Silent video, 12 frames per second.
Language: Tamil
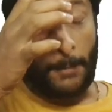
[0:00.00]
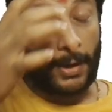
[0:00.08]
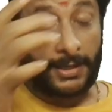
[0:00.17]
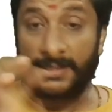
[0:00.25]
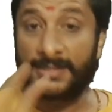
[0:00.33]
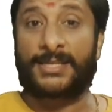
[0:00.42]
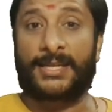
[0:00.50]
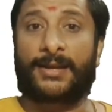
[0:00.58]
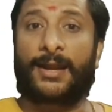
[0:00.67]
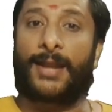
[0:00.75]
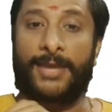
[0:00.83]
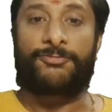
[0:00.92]

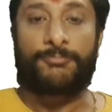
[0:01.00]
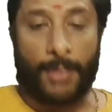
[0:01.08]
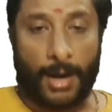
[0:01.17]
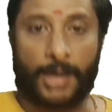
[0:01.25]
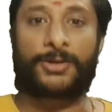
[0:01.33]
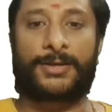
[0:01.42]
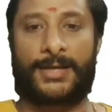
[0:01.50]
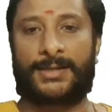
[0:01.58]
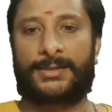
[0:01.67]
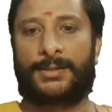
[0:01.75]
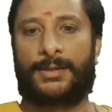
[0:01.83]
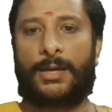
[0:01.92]
படிச்சுட்டீங்கன்னா லைஃப் மாறுங்க
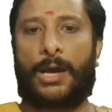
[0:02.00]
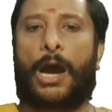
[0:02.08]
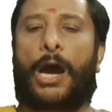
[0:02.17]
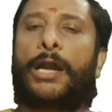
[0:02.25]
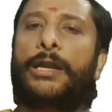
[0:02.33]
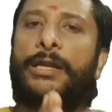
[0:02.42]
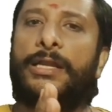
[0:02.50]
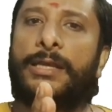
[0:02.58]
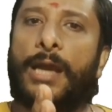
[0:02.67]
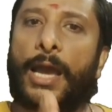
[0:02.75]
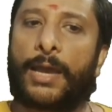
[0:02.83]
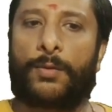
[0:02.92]

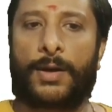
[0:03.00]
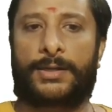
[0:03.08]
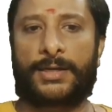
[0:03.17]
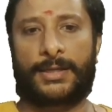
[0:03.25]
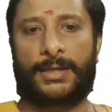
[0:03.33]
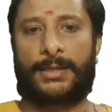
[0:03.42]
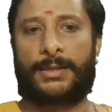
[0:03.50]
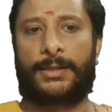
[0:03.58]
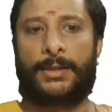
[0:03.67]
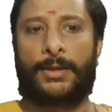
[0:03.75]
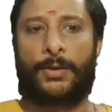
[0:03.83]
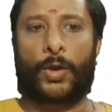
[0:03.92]
அந்நியாய வாண்டடுங்க
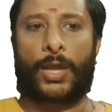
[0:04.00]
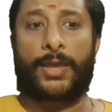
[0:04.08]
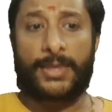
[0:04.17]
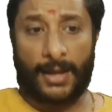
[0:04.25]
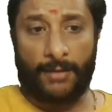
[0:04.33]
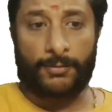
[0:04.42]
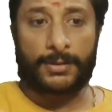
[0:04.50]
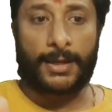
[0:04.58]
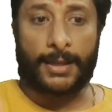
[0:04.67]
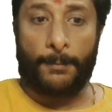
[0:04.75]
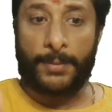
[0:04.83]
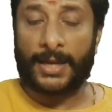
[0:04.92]
ஓகே இதெல்லாம் வந்து
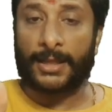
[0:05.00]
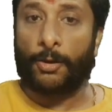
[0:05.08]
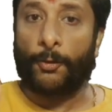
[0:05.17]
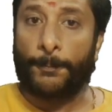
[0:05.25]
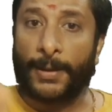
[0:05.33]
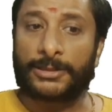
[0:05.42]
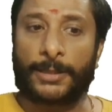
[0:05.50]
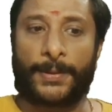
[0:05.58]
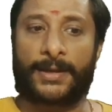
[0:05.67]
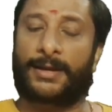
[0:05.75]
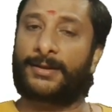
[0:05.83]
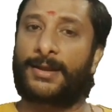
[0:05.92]
கிட்டத்தட்ட ஒரு பத்து
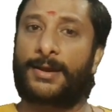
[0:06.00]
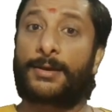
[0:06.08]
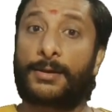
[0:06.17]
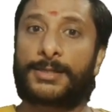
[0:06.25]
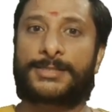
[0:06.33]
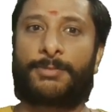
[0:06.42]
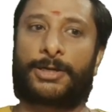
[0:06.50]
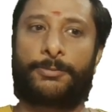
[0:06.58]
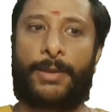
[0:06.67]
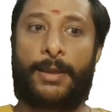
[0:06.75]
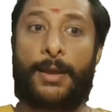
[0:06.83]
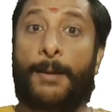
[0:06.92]
பேர் கேட்டிருக்காங்க கேர்ள்ஸ்
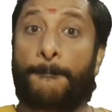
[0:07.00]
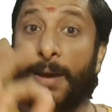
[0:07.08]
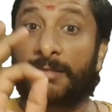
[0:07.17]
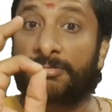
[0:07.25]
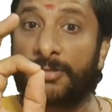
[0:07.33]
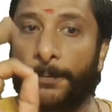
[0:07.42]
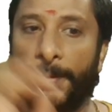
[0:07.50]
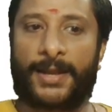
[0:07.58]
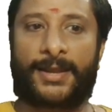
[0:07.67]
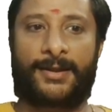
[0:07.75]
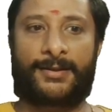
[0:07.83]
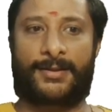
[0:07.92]
மட்டுமே பத்து பேர்
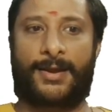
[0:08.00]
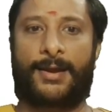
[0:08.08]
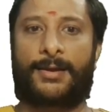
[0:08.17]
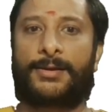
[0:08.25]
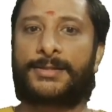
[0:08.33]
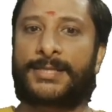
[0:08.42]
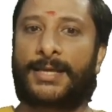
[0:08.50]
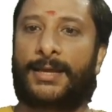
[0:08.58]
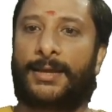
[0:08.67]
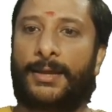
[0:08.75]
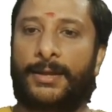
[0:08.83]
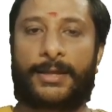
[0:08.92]
கேட்டிருக்காங்க கேர்ள்ஸை
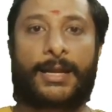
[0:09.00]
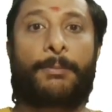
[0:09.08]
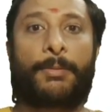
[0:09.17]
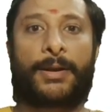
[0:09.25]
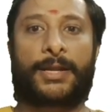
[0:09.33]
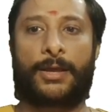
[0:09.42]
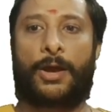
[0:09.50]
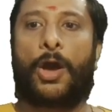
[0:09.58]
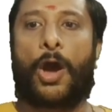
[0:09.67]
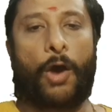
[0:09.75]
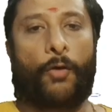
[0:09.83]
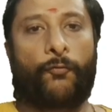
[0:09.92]
நீங்கள் நம்ப மாட்டீங்க
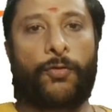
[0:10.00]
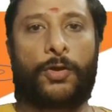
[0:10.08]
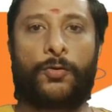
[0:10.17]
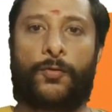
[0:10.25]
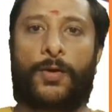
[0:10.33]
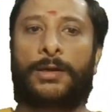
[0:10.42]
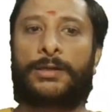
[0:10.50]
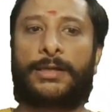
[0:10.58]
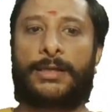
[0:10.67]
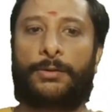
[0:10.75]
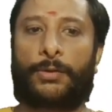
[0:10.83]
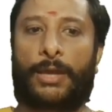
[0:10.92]
அவ்வளோ
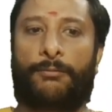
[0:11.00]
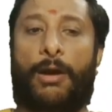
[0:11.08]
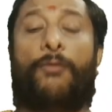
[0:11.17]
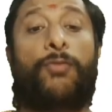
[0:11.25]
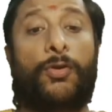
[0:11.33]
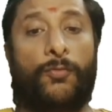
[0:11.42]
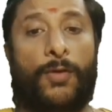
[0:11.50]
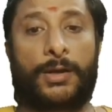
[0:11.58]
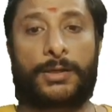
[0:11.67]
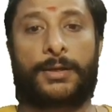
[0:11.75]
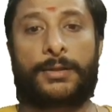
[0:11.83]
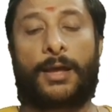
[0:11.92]
வாண்டடுங்க ஓகேவா அவ்வளோ
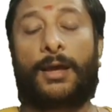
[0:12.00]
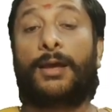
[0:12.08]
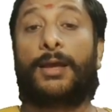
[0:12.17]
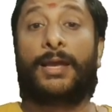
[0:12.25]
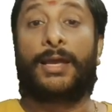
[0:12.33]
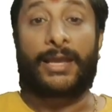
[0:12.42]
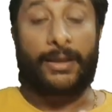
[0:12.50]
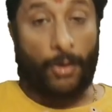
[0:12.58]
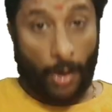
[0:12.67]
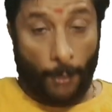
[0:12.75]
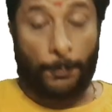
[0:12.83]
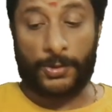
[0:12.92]
வாண்டட் தான்
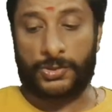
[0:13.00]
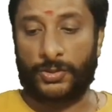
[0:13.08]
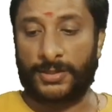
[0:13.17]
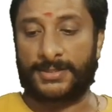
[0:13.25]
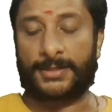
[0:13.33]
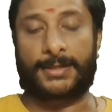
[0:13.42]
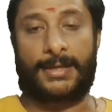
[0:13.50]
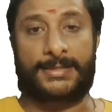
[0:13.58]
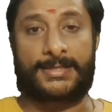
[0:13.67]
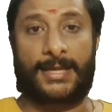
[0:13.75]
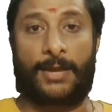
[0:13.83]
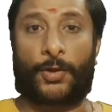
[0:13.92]
ஆப்பர்ச்சுனிட்டிஸ் இருக்குங்க
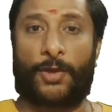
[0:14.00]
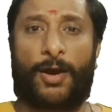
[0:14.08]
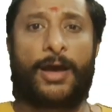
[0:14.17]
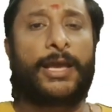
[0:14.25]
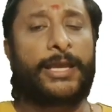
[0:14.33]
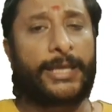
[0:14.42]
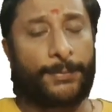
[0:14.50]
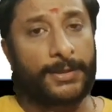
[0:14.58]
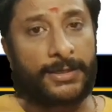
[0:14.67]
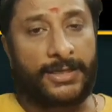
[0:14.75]
சரிங்களா ஓகேவா இதை பற்றி